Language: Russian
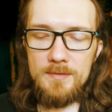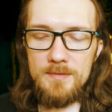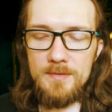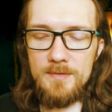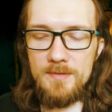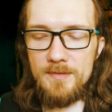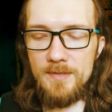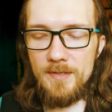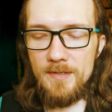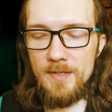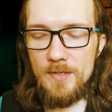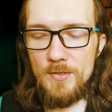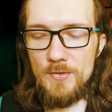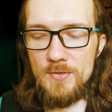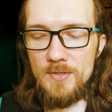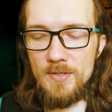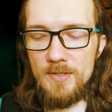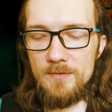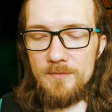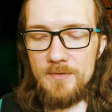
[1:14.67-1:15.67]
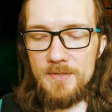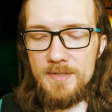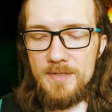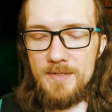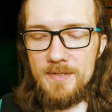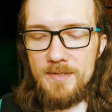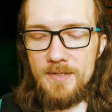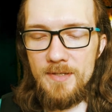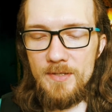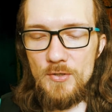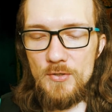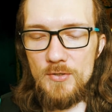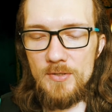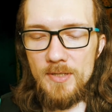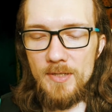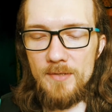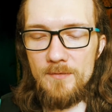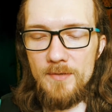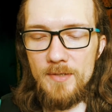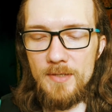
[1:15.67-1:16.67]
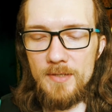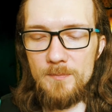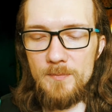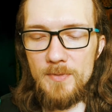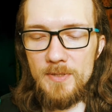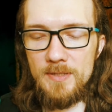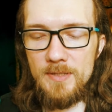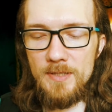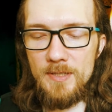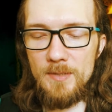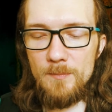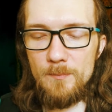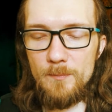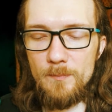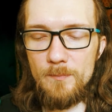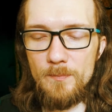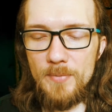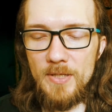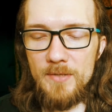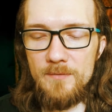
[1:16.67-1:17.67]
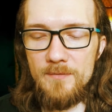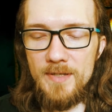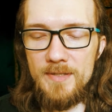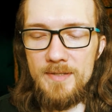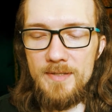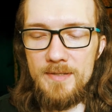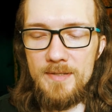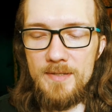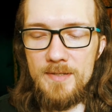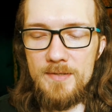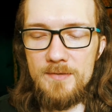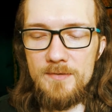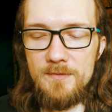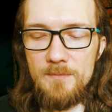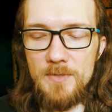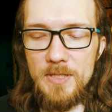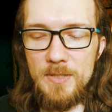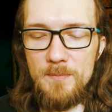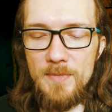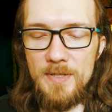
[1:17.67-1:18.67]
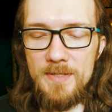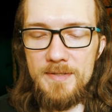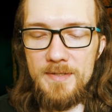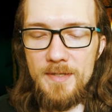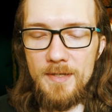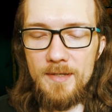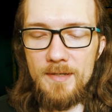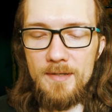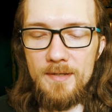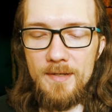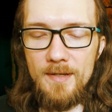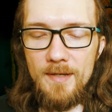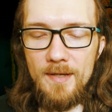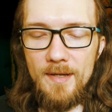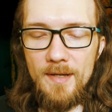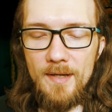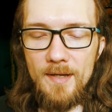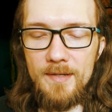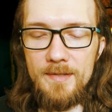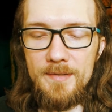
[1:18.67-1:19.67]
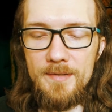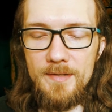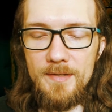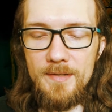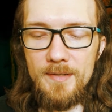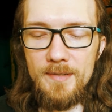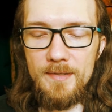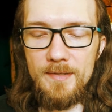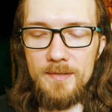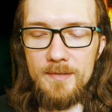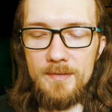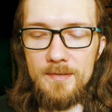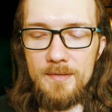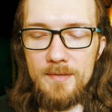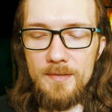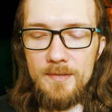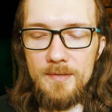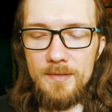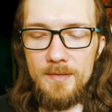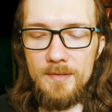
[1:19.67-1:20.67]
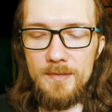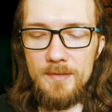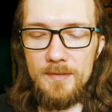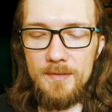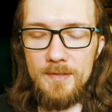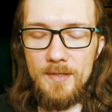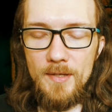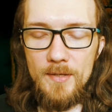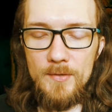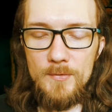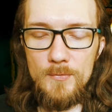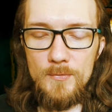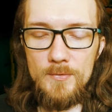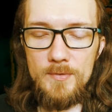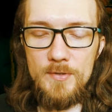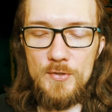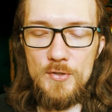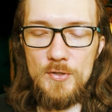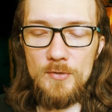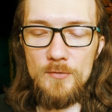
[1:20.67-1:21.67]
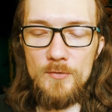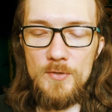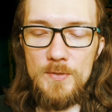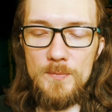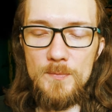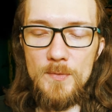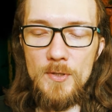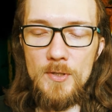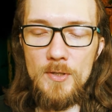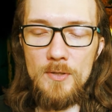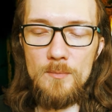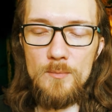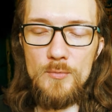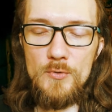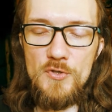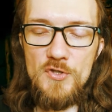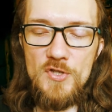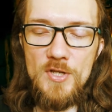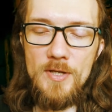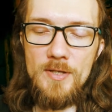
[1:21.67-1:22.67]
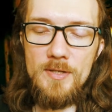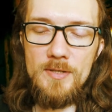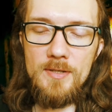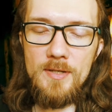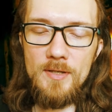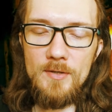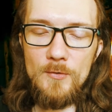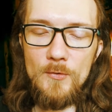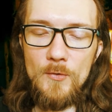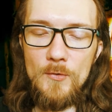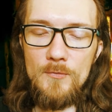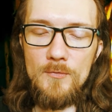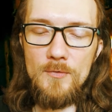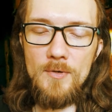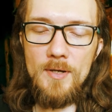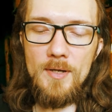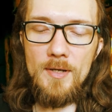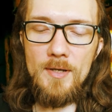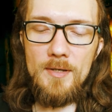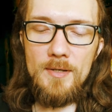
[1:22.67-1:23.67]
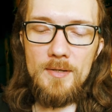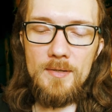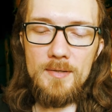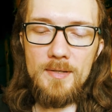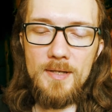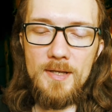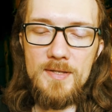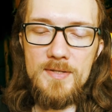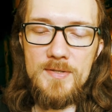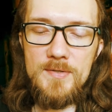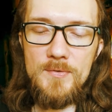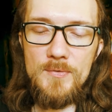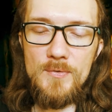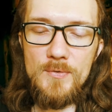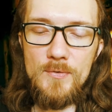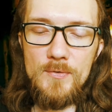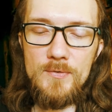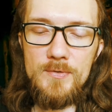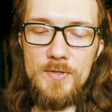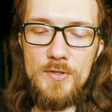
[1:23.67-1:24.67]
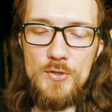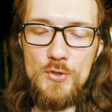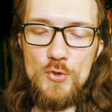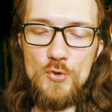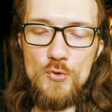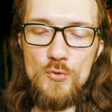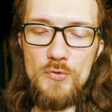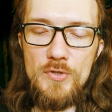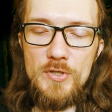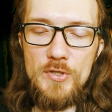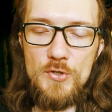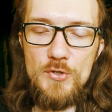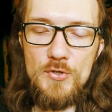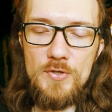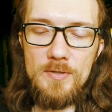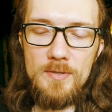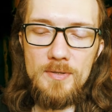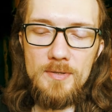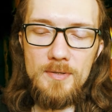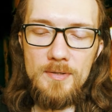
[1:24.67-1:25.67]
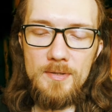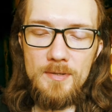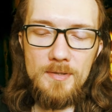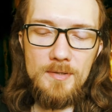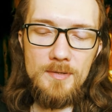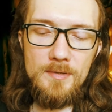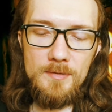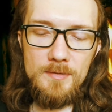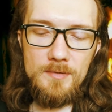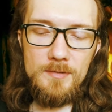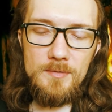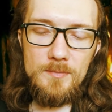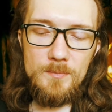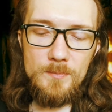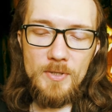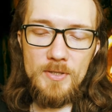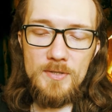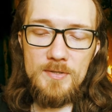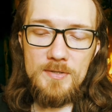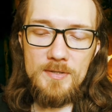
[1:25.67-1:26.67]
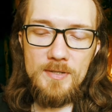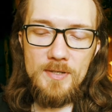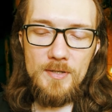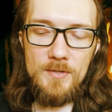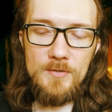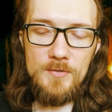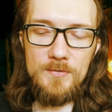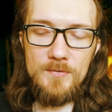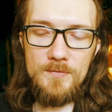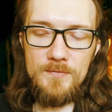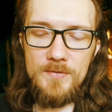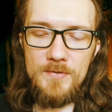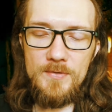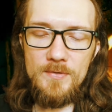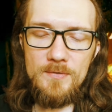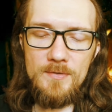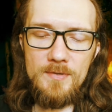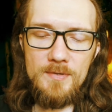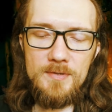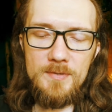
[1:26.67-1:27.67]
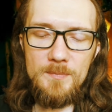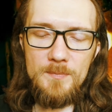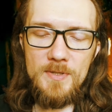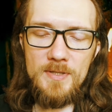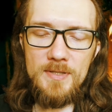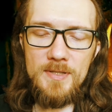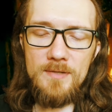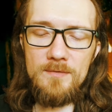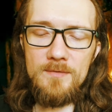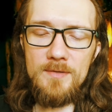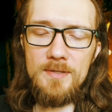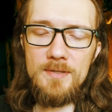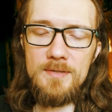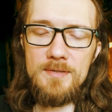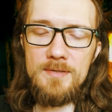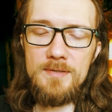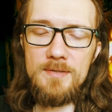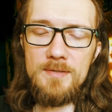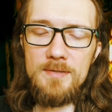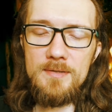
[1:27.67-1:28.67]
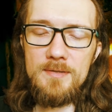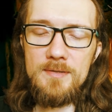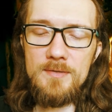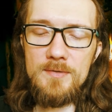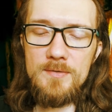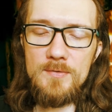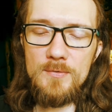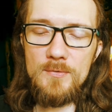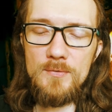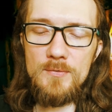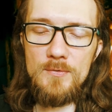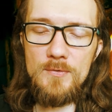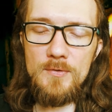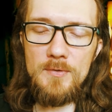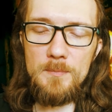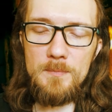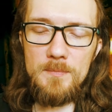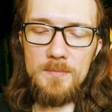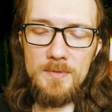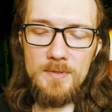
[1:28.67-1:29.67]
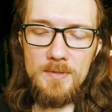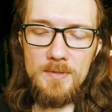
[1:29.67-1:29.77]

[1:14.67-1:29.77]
состоящая из 20 человек под предводительством командира Арнира. И тут началось мое обучение отлову разного рода чудищ – Признаюсь, все это мне давалось с трудом.